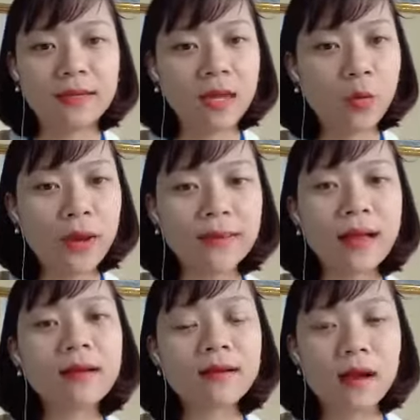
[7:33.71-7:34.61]
những cái nguyên
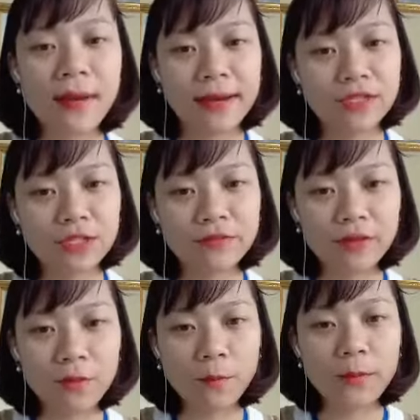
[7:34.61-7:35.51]
tắc cơ bản trên
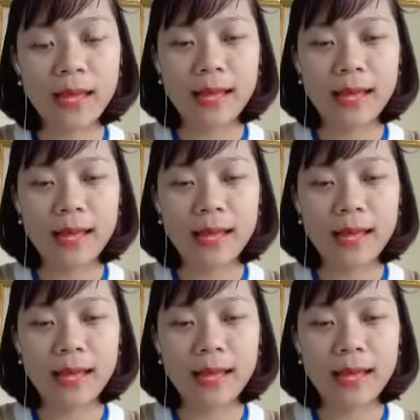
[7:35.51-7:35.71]
Facebook